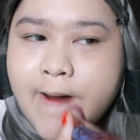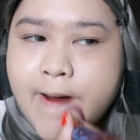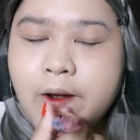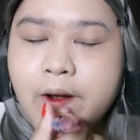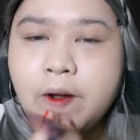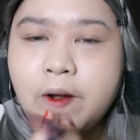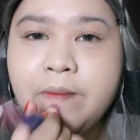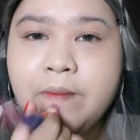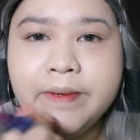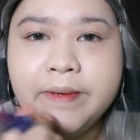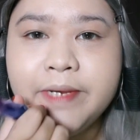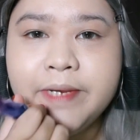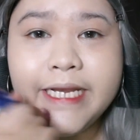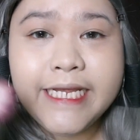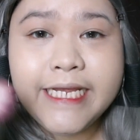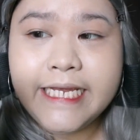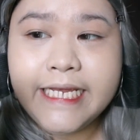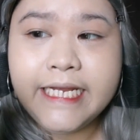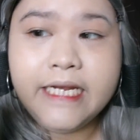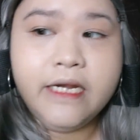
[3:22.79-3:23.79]
เพราะว่ามันไม่
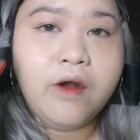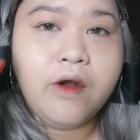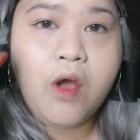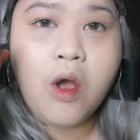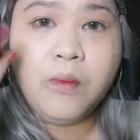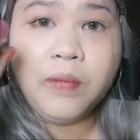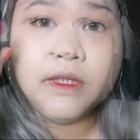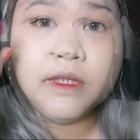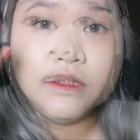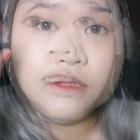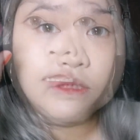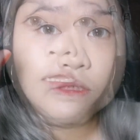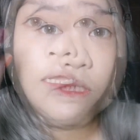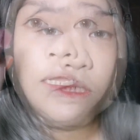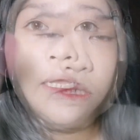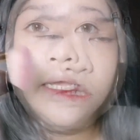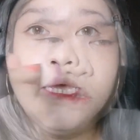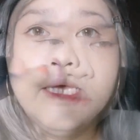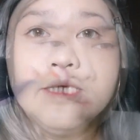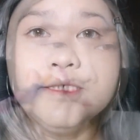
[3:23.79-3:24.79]
ได้กินรองพื้นเย
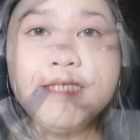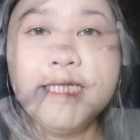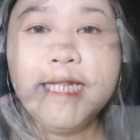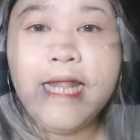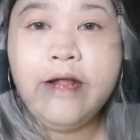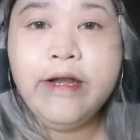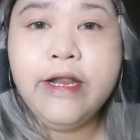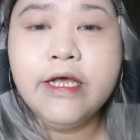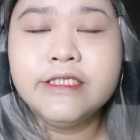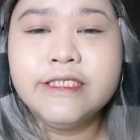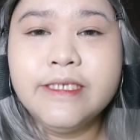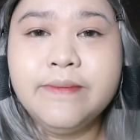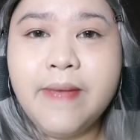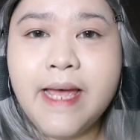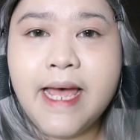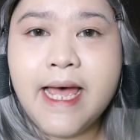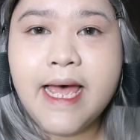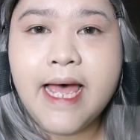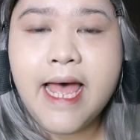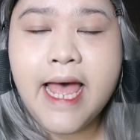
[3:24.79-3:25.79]
อะเสร็จแล้วเดี๋ยวจะ
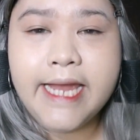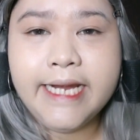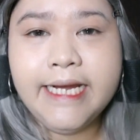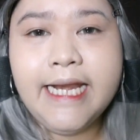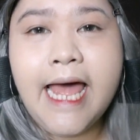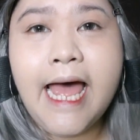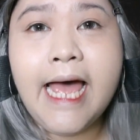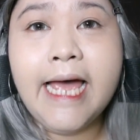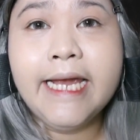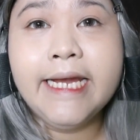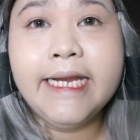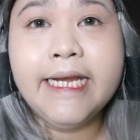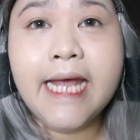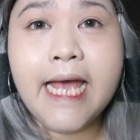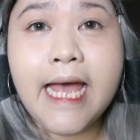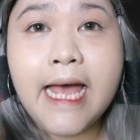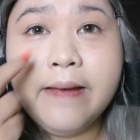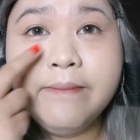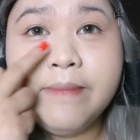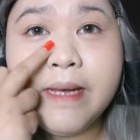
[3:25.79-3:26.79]
มาไฮไลท์
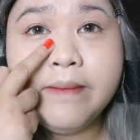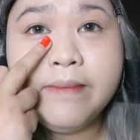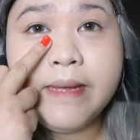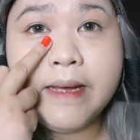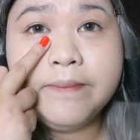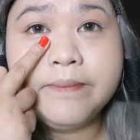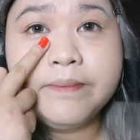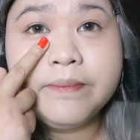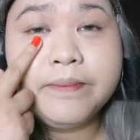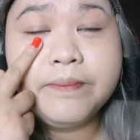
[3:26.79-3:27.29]
นะคะมาแบบ